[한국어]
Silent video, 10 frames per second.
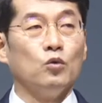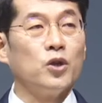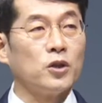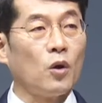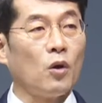
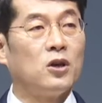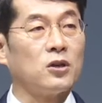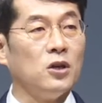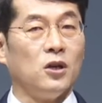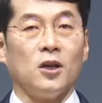우리도
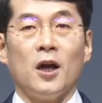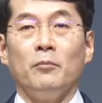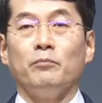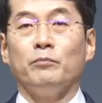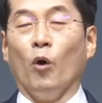그를
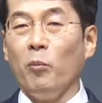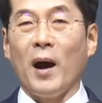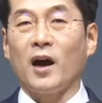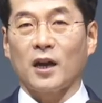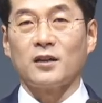
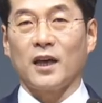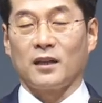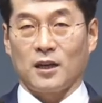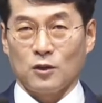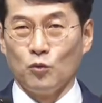모방하라는 게
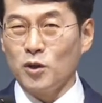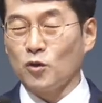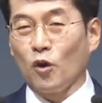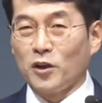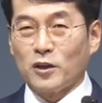아니라
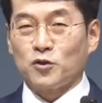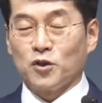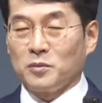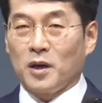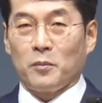우리도
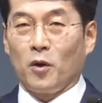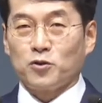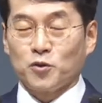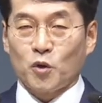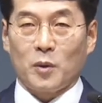예수님의 뭐
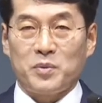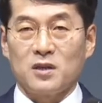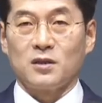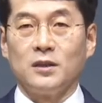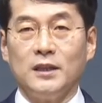순교의
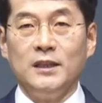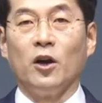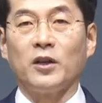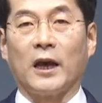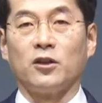피를 흘리
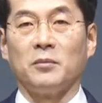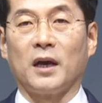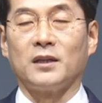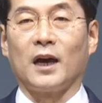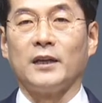이런 개념이
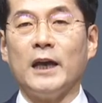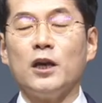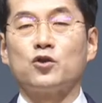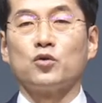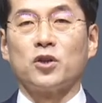아니라
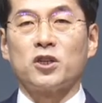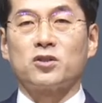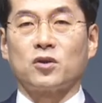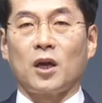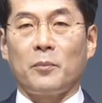예수
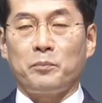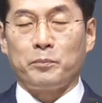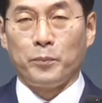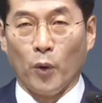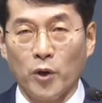
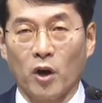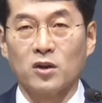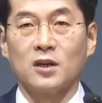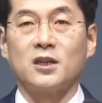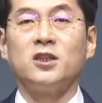그리스도의
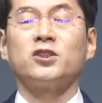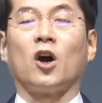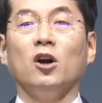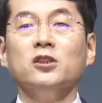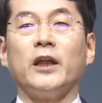보혈을
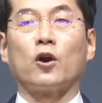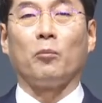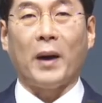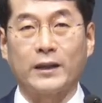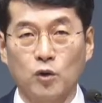그저 은혜로
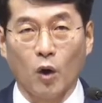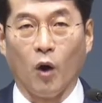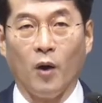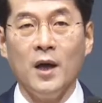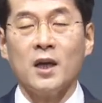
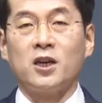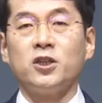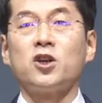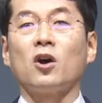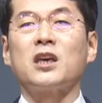받고
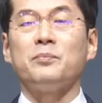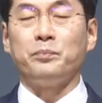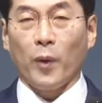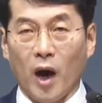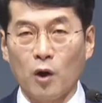그저
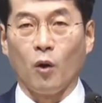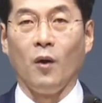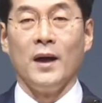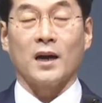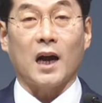
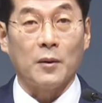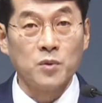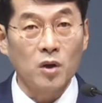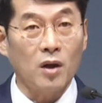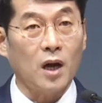기뻐하고
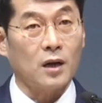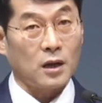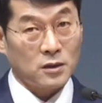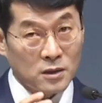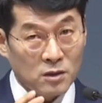
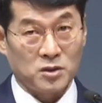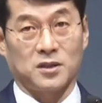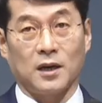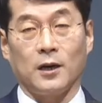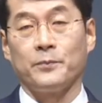감격하라는
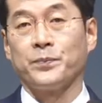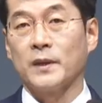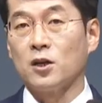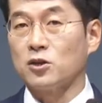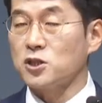것이다.
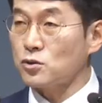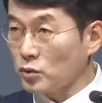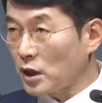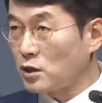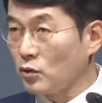이것이
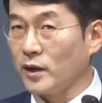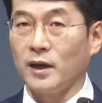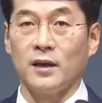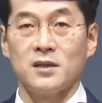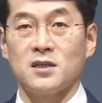
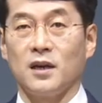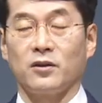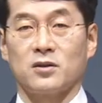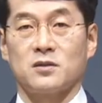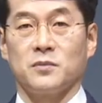초대교회의
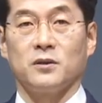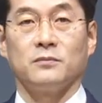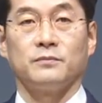신앙이었습니다.